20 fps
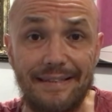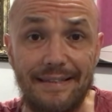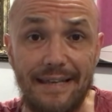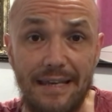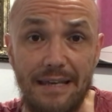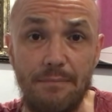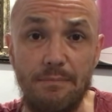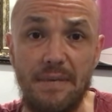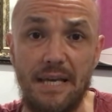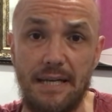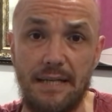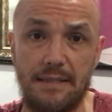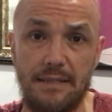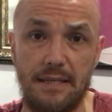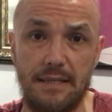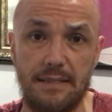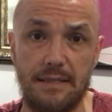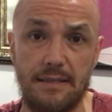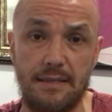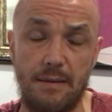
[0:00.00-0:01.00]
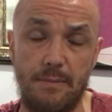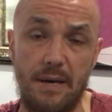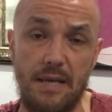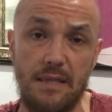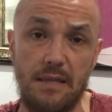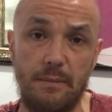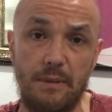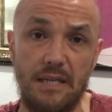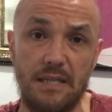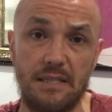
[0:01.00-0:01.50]
deyim yerindeyse tam
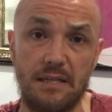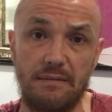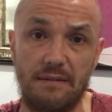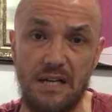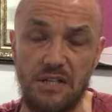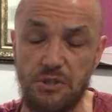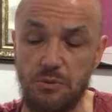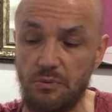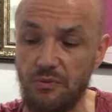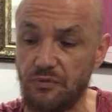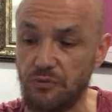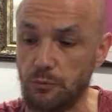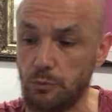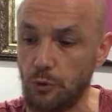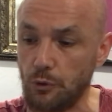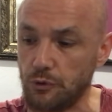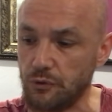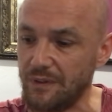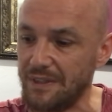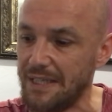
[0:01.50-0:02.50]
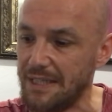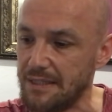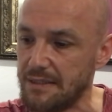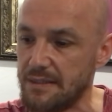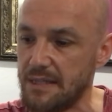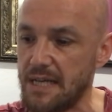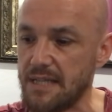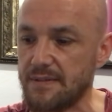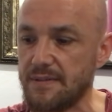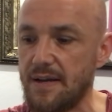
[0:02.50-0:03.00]
anlamıyla savaşçı bir futbolcu ve yeni
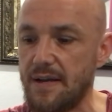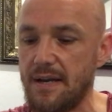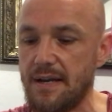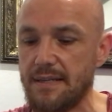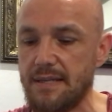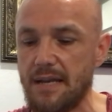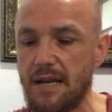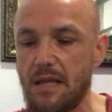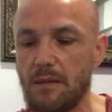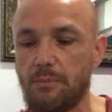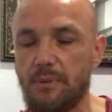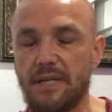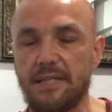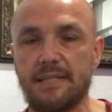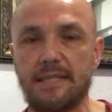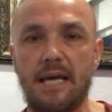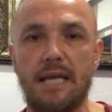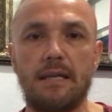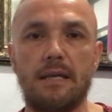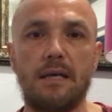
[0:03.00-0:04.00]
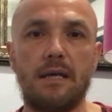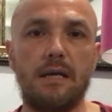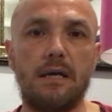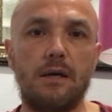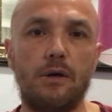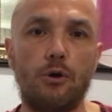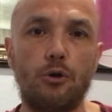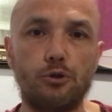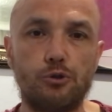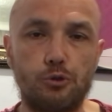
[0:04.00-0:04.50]
transferlerden Alparslan
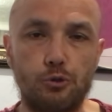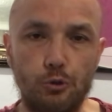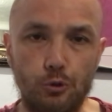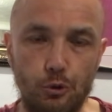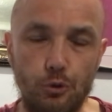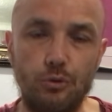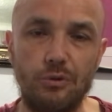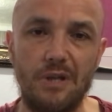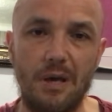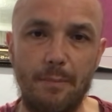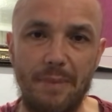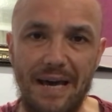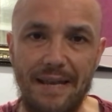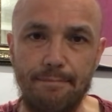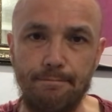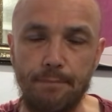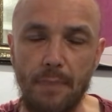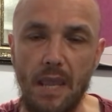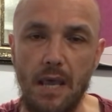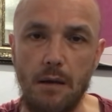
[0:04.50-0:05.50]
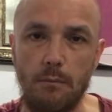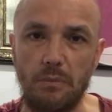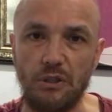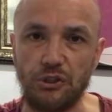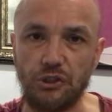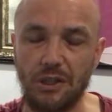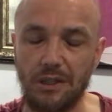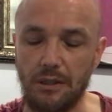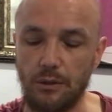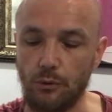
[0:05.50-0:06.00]
Öztürk'ün de ben
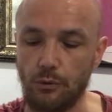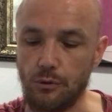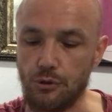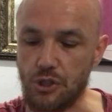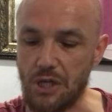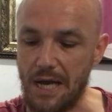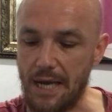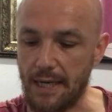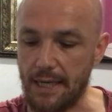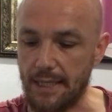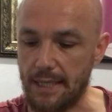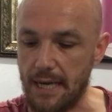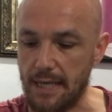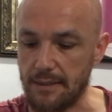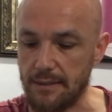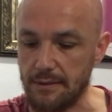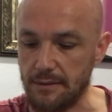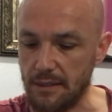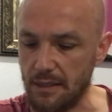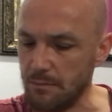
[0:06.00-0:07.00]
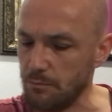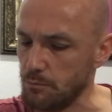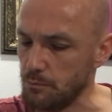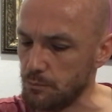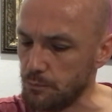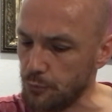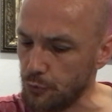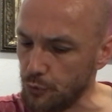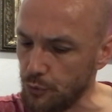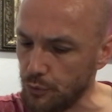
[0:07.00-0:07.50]
başarılı olacağı kanaatindeyim.
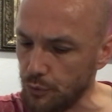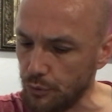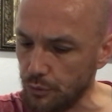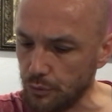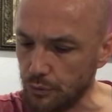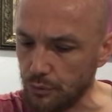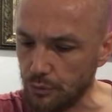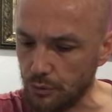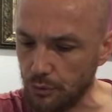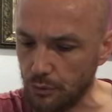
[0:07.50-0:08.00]
Bu